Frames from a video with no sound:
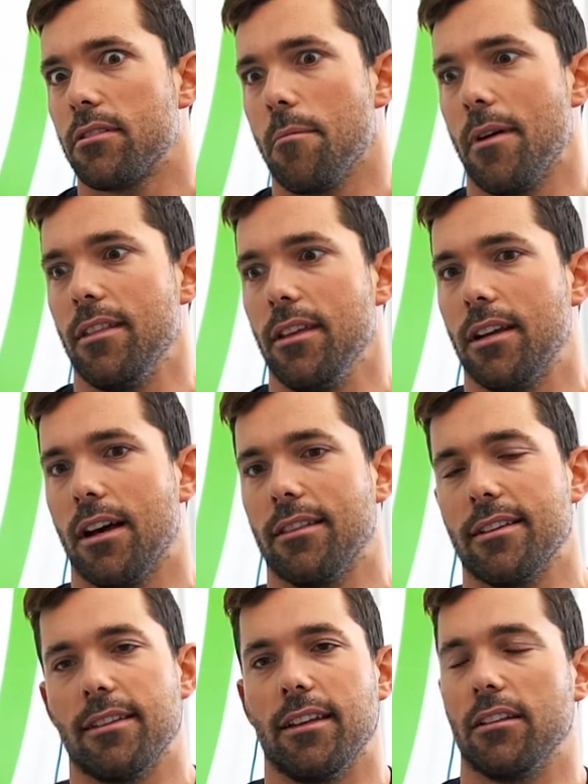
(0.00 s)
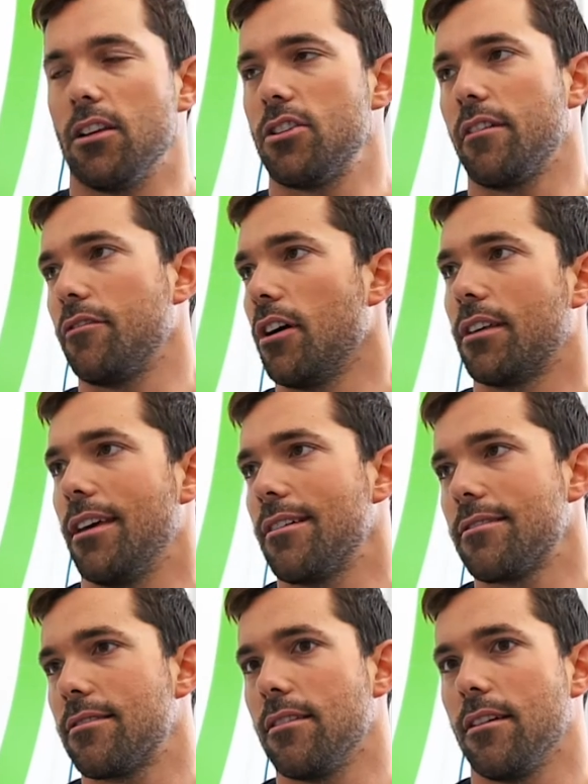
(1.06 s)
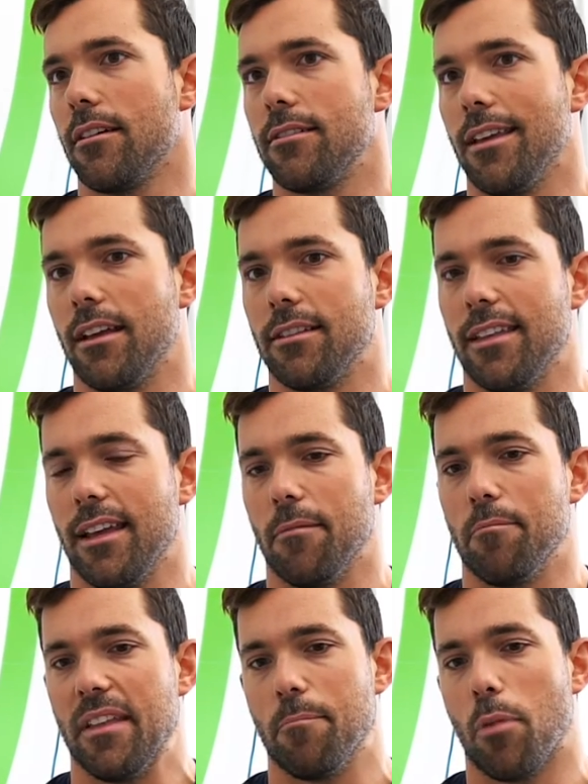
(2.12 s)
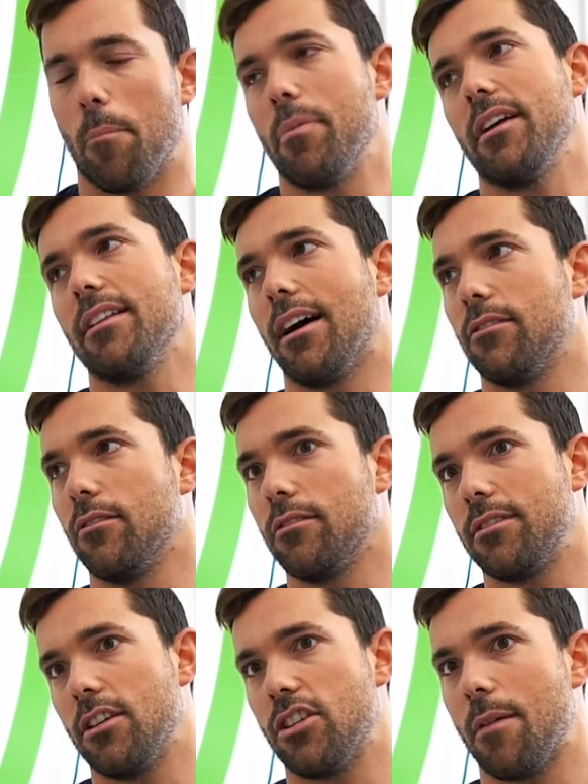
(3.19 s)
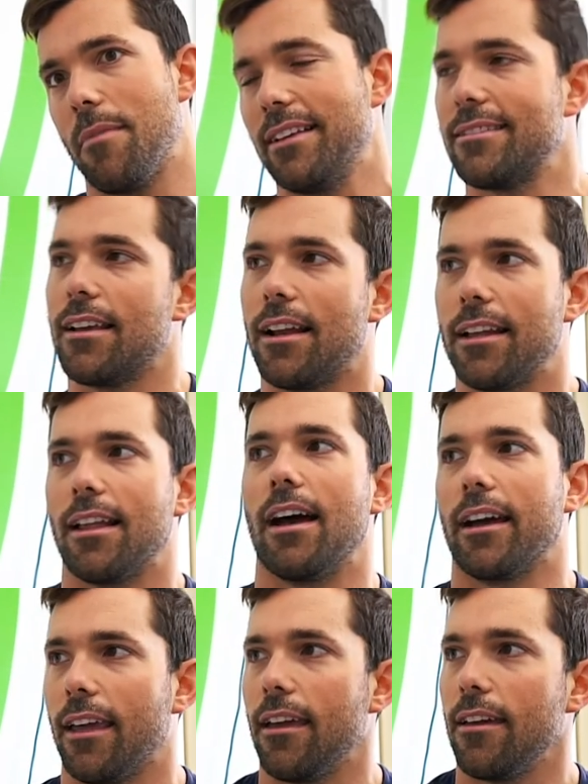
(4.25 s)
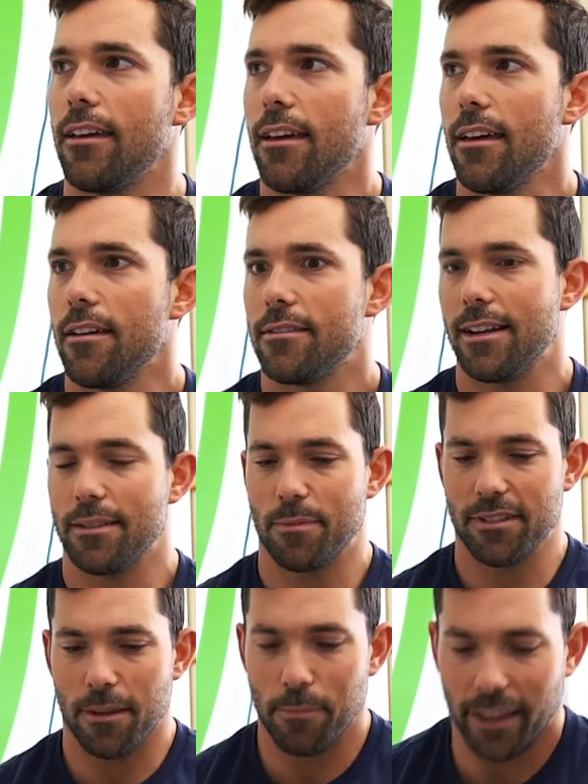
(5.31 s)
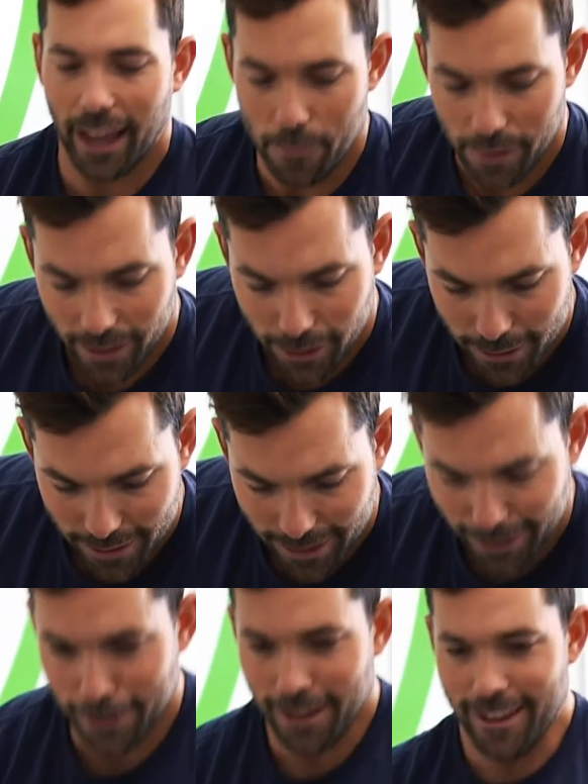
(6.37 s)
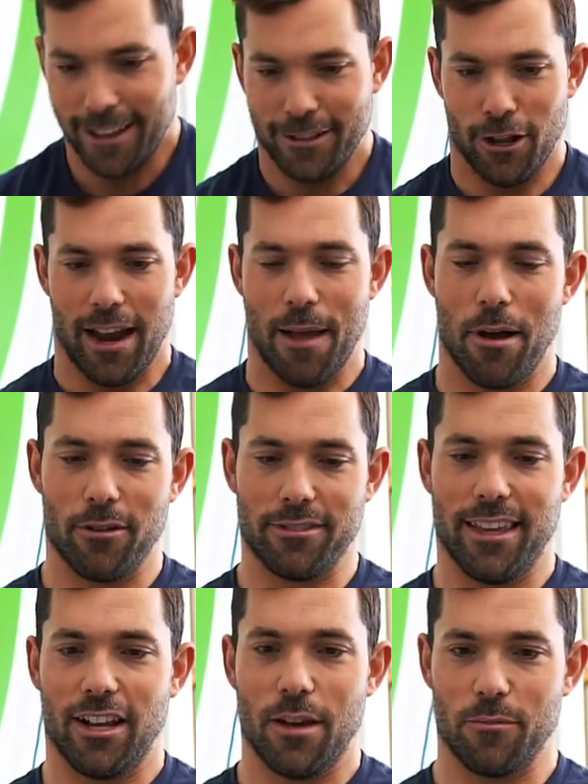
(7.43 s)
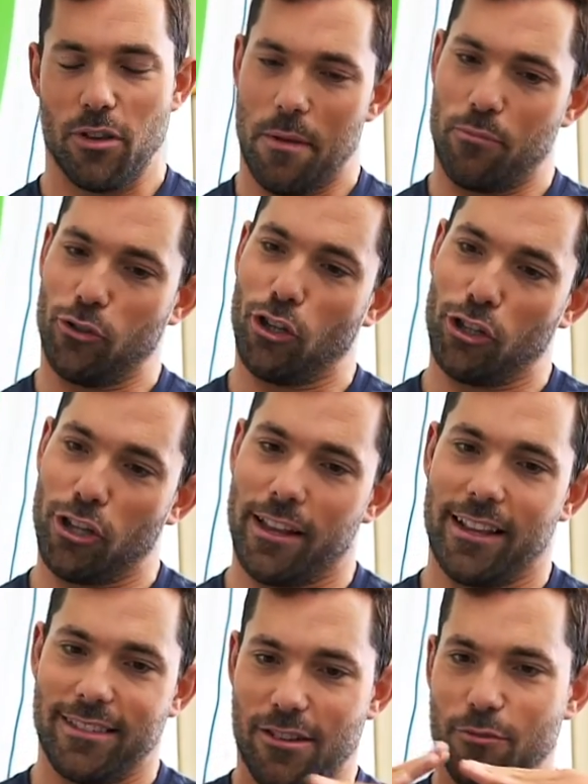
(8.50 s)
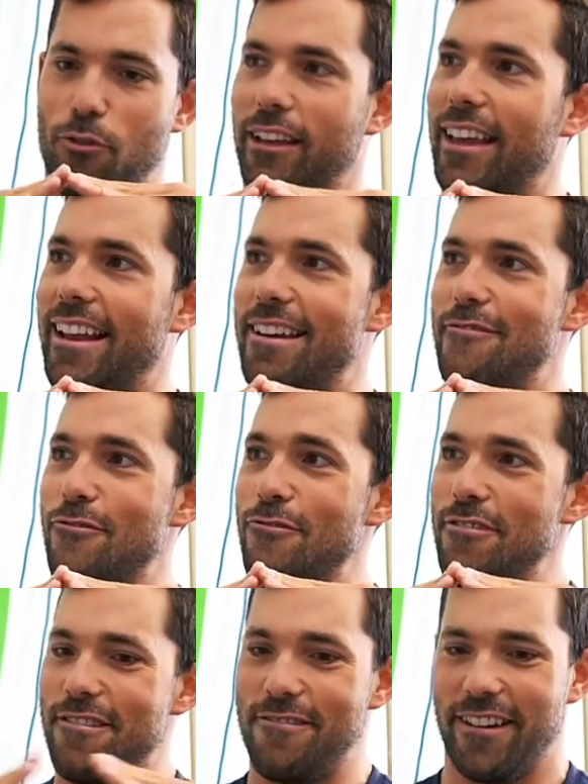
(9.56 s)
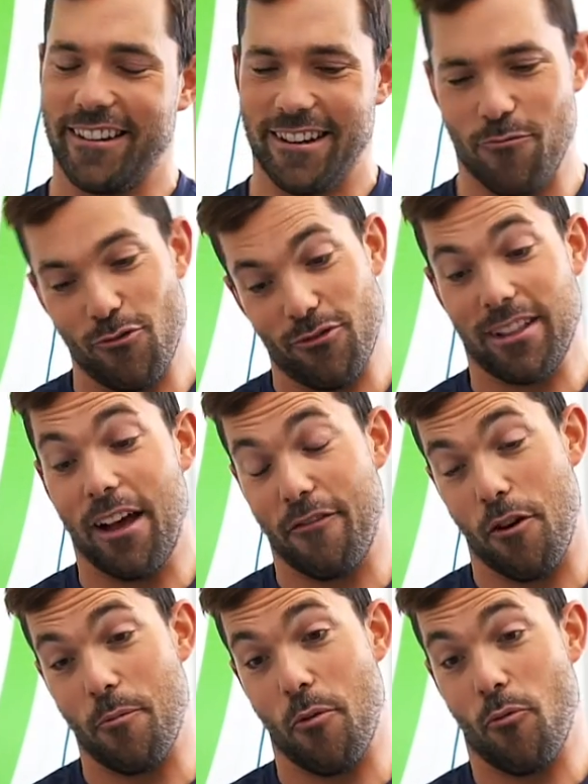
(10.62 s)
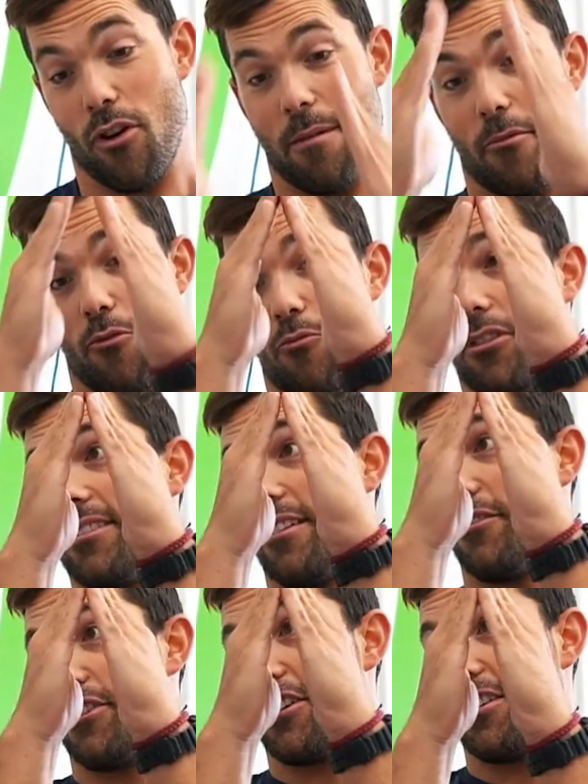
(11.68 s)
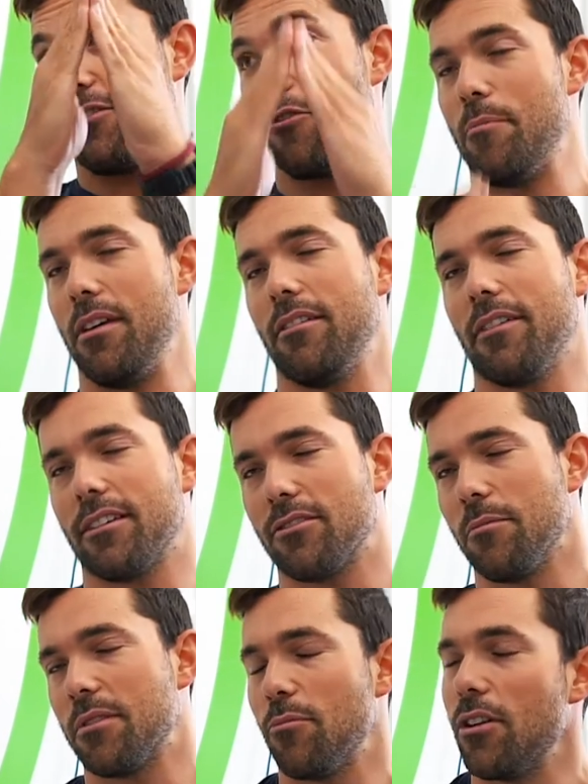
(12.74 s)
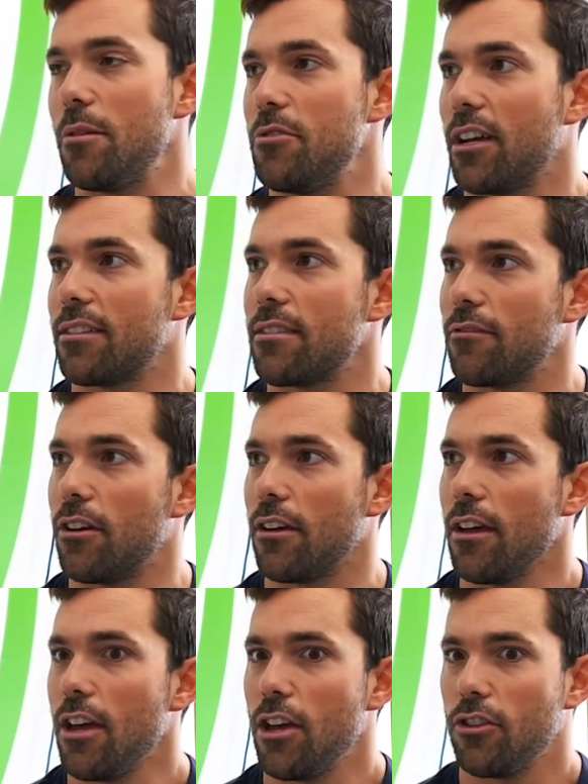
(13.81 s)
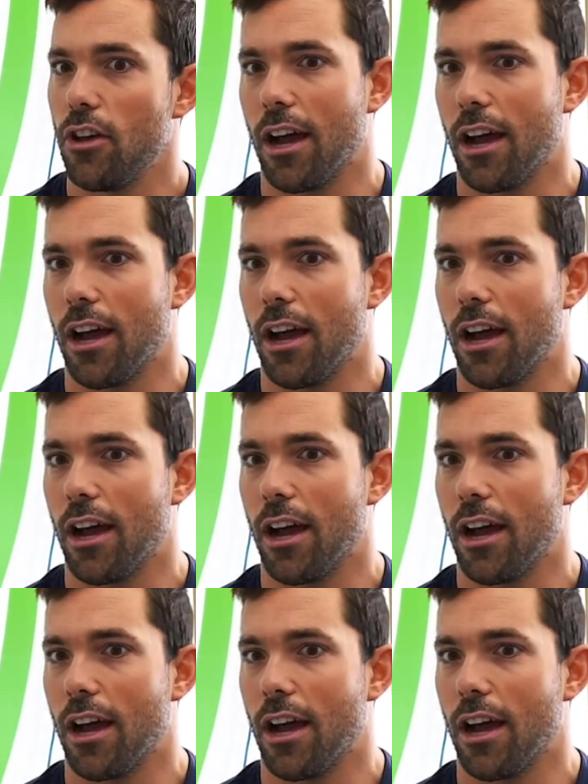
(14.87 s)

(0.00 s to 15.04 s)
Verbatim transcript: Parce que Mané, quand t'essaies d'être le chef d'orchestre, euh, t'es popé dans tout, t'es jamais excellent dans rien l'espèce de pyramide, là, tu sais, la base qui est comme ça, mais plus t'as de connaissances, moins qu'elle vaut, là. Mm-hmm. Fait que j'aime mieux t'en faire un peu moins, mais au moins tu s'en vas chercher ton pic. Fait que c'est un petit peu l'objectif de,